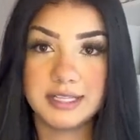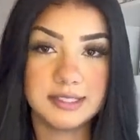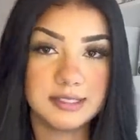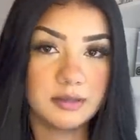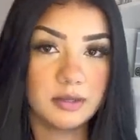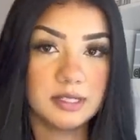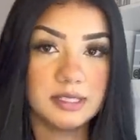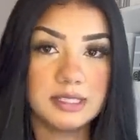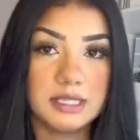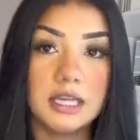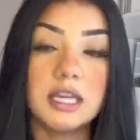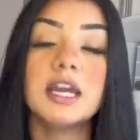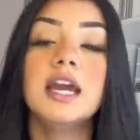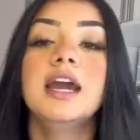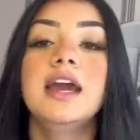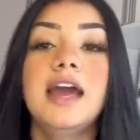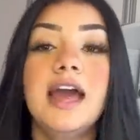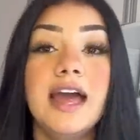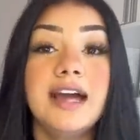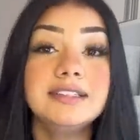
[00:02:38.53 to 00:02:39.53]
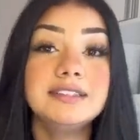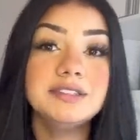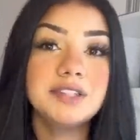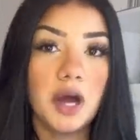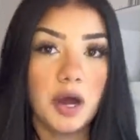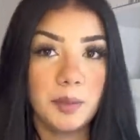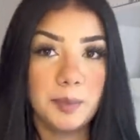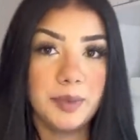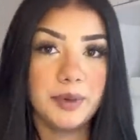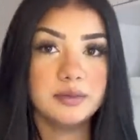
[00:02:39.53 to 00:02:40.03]
Então, assim, é
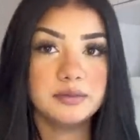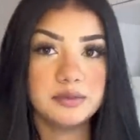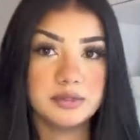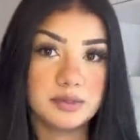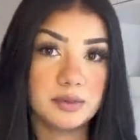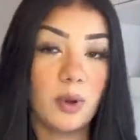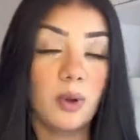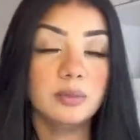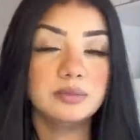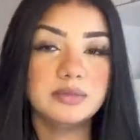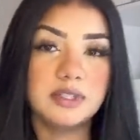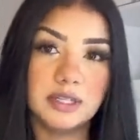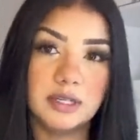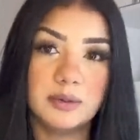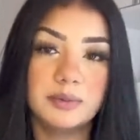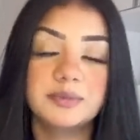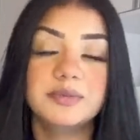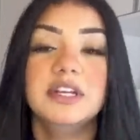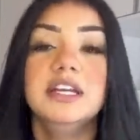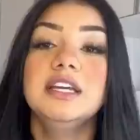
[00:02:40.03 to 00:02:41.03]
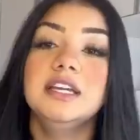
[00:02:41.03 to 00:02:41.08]
top, é um descontão.